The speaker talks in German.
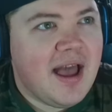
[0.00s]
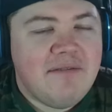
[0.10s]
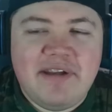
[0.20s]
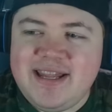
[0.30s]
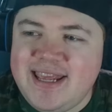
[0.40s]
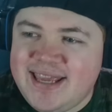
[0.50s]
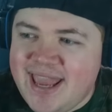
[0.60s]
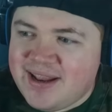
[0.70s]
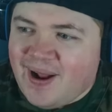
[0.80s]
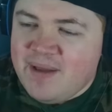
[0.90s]
wenn die
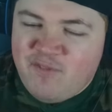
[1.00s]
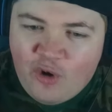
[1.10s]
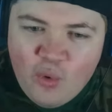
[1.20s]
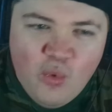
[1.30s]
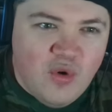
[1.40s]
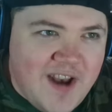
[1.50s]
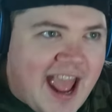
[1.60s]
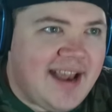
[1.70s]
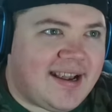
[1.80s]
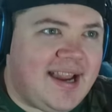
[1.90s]
Gegner einfach
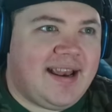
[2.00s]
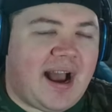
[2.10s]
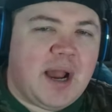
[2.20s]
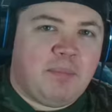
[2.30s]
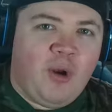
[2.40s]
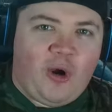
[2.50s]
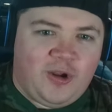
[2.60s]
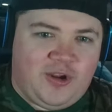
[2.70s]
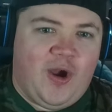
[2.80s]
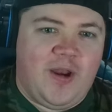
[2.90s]
unendlich lange
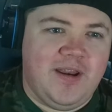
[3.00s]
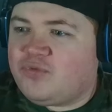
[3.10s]
blocken können.